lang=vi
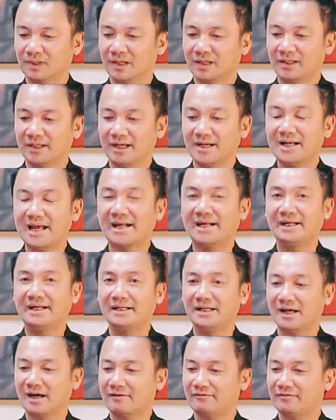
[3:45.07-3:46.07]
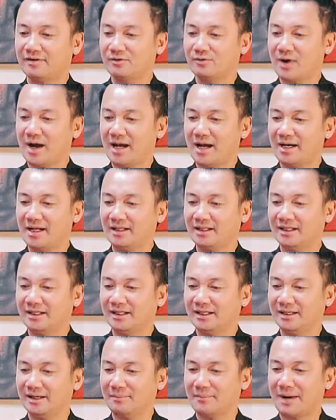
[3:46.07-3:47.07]
những ngày à, vừa qua đó
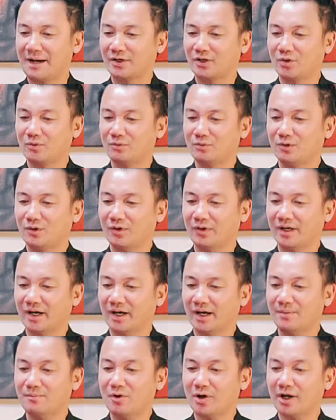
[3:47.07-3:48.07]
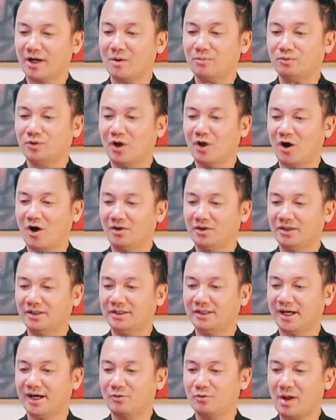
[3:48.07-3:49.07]
thì à, bà Trung ngồi ở một cái góc nhỏ giữa
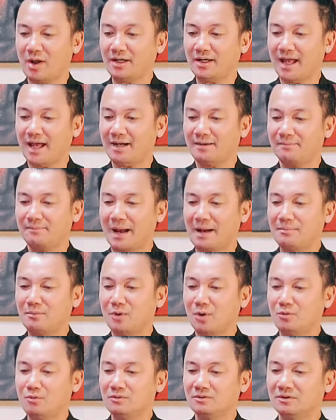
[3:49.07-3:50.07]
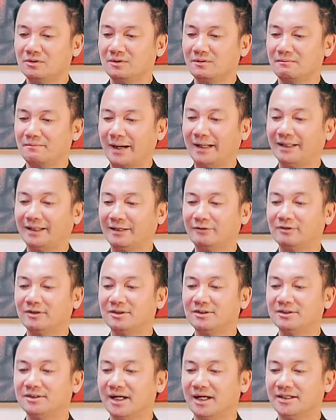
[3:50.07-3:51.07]
chợ quán lát bán bún mấy tiểu
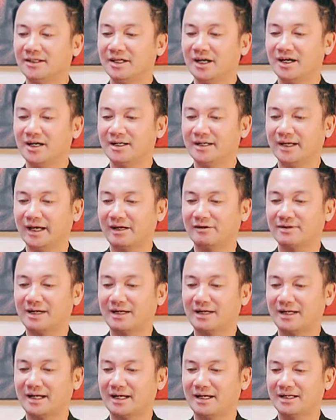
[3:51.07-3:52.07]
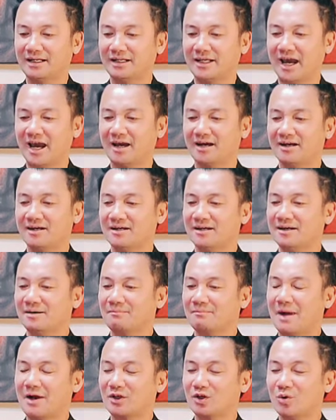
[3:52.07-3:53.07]
thương ở chợ ghẹo rằng là chà
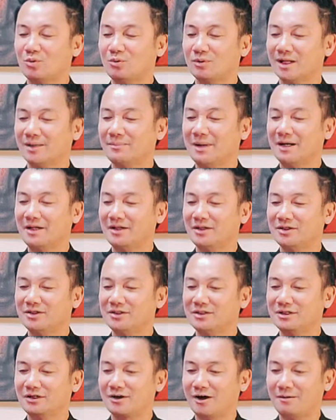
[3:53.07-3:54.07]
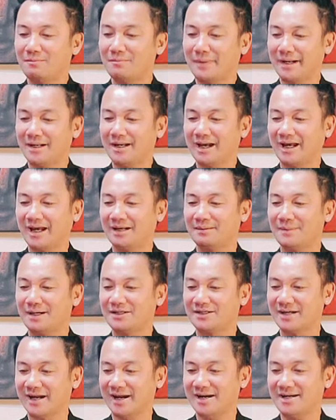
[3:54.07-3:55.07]
bà Trung đi Bình Dương có mấy ngày mà
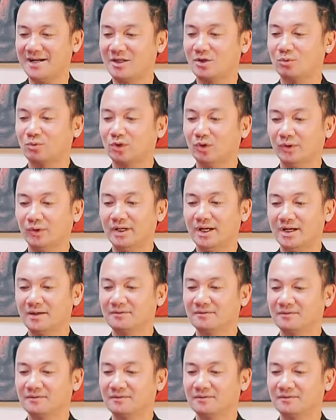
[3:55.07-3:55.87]
trẻ ra chục tuổi á